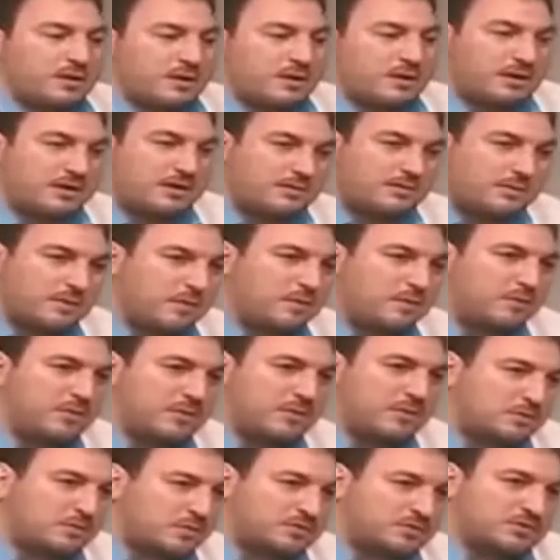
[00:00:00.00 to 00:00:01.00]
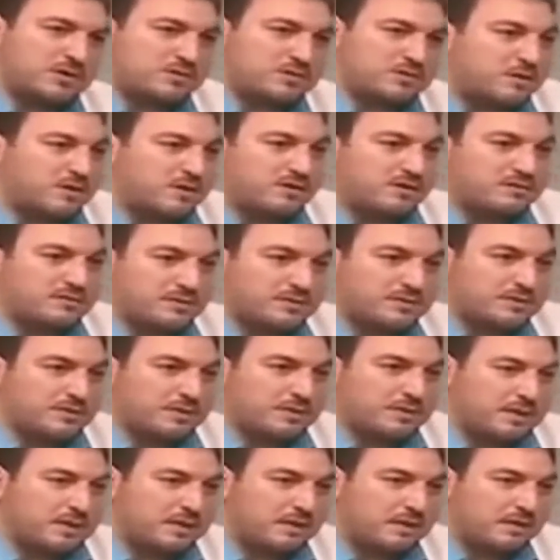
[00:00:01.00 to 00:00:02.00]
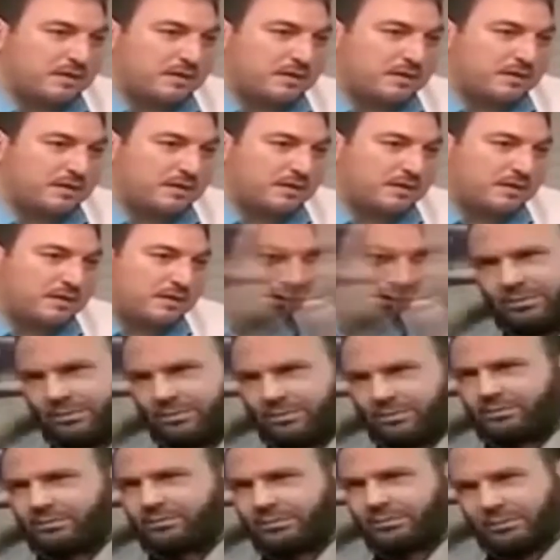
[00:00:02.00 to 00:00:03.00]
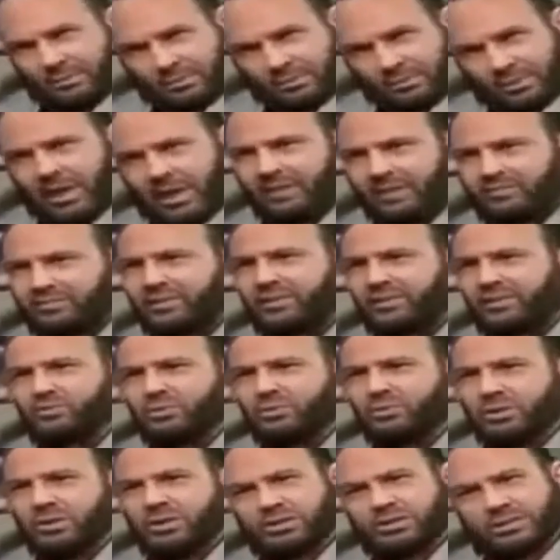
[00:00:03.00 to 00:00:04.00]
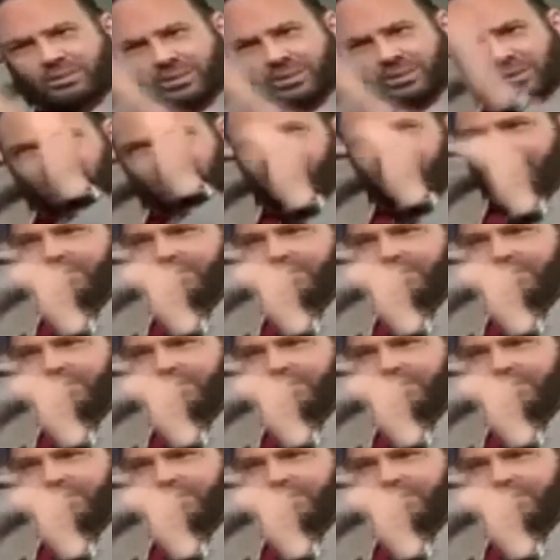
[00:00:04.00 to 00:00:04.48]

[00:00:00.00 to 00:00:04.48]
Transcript: الاخوه اللي احنا جبناهم للمناظره المره ما تخليها دي بقى في بعد رمضان انا عارف انت هتقول ايه